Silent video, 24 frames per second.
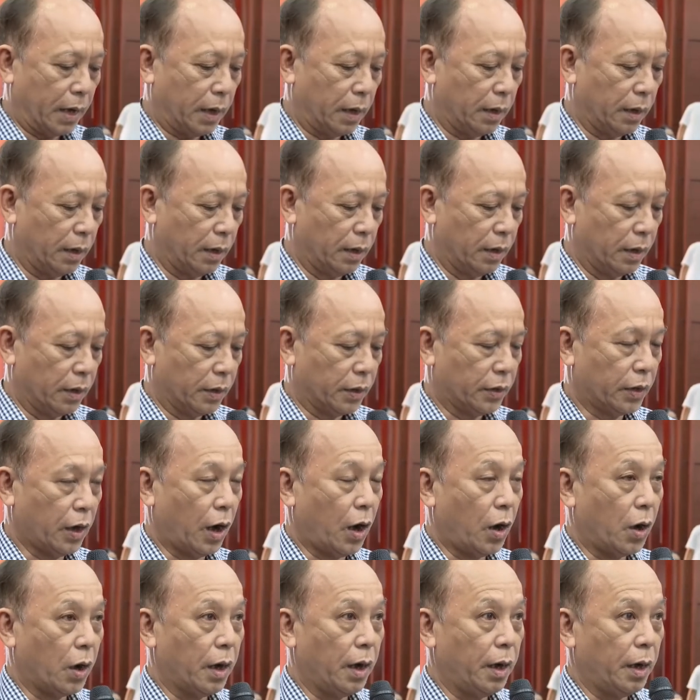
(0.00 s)
quyết liệt điều tra,
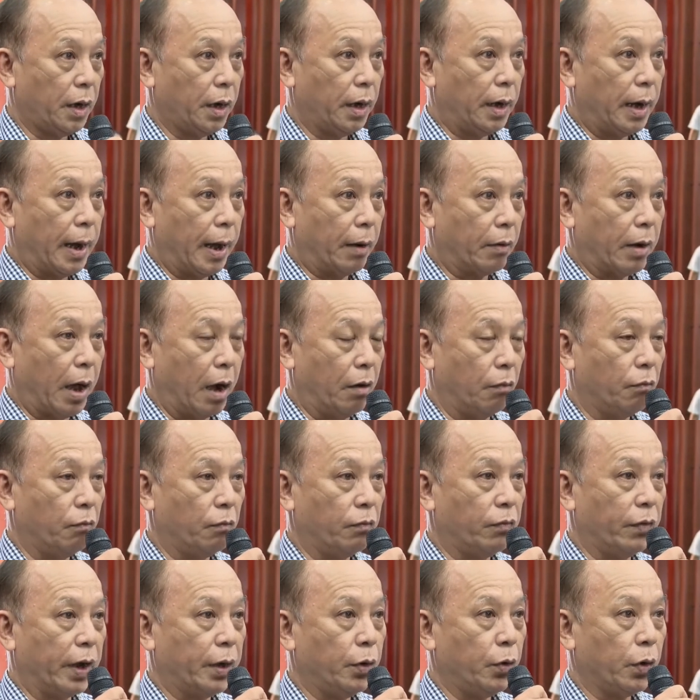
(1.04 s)
sớm công bố kết quả điều
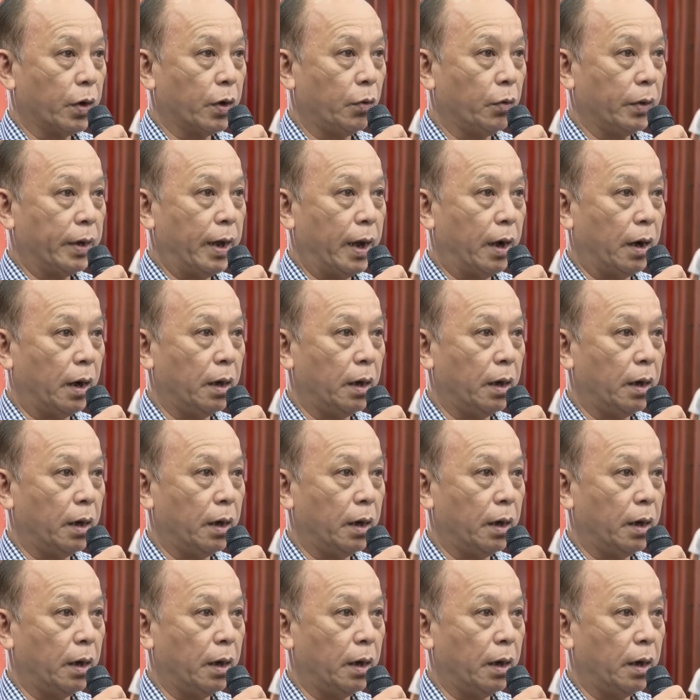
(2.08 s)
tra các vụ việc